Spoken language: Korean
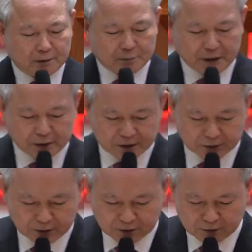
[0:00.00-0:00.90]

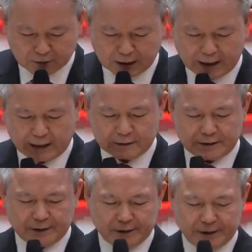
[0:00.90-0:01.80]
8절 그러나
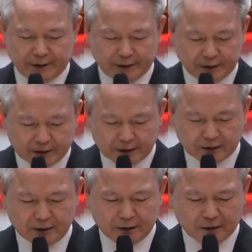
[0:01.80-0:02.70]

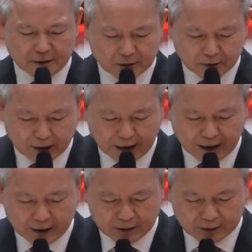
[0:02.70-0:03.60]
시작
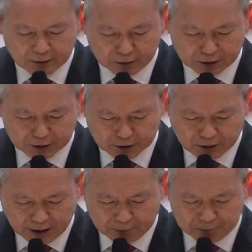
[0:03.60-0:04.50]
그러나 너희는
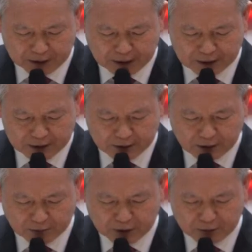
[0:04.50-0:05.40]
랍비라
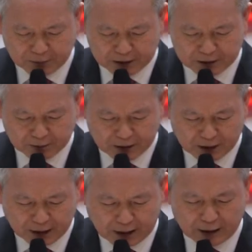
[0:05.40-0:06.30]
칭함을 받지
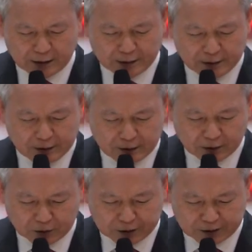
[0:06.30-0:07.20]
말라
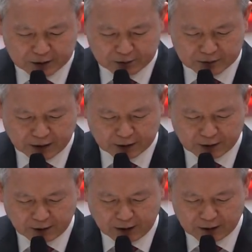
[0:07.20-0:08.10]
너희
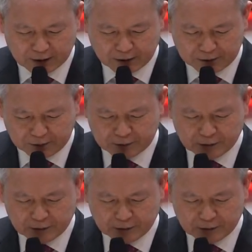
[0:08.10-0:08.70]
선생은 하나요